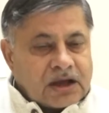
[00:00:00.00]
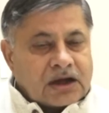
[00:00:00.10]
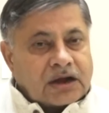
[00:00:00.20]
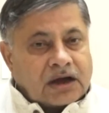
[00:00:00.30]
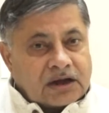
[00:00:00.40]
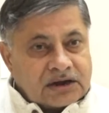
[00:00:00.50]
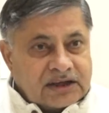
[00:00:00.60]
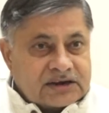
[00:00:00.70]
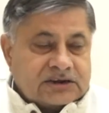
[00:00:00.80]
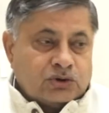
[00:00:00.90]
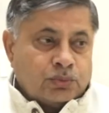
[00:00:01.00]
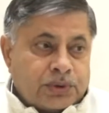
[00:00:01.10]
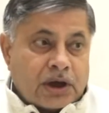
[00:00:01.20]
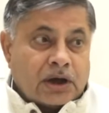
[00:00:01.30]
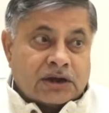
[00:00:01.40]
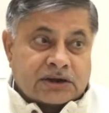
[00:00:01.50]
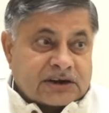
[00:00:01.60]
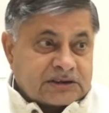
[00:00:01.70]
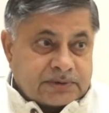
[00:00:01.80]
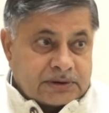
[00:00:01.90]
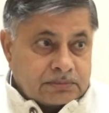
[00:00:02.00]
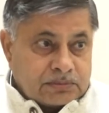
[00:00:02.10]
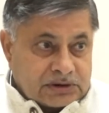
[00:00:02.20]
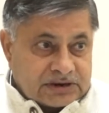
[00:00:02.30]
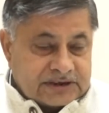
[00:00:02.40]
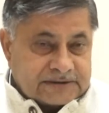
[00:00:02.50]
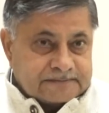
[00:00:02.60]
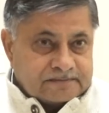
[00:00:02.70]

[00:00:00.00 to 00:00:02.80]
और हर एक ट्यूल पे अलग ट्रांसफार्म रख के